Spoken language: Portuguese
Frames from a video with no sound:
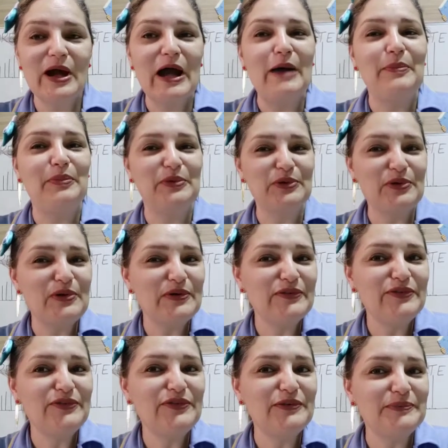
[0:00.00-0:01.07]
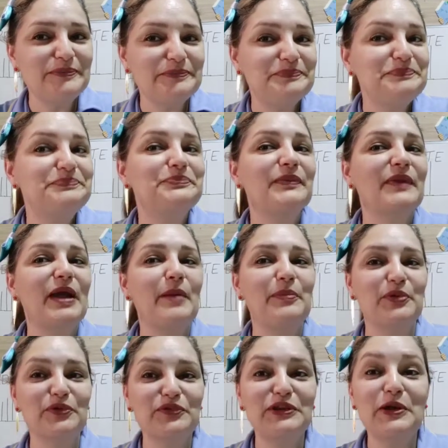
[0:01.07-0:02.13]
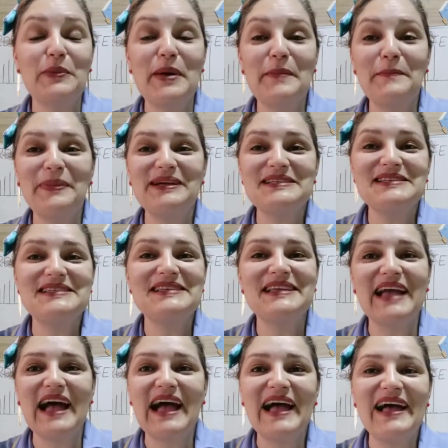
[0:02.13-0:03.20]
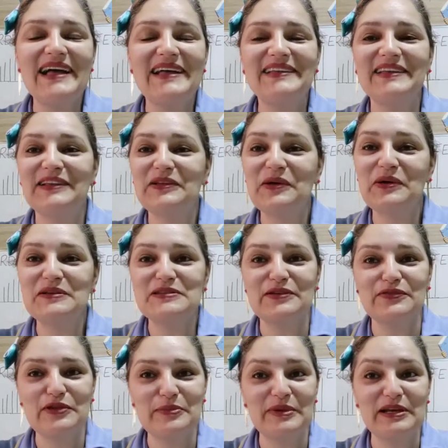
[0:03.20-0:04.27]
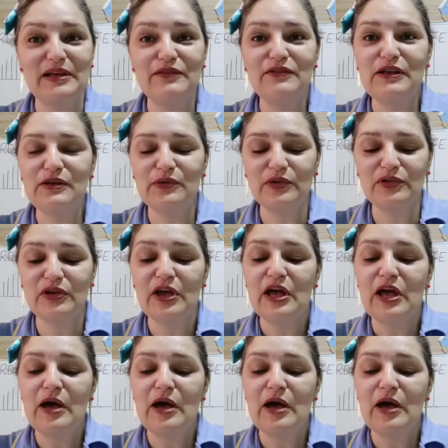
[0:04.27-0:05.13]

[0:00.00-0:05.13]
A prof, hum, a prof deu uma passeada, nossa, foi maravilhoso.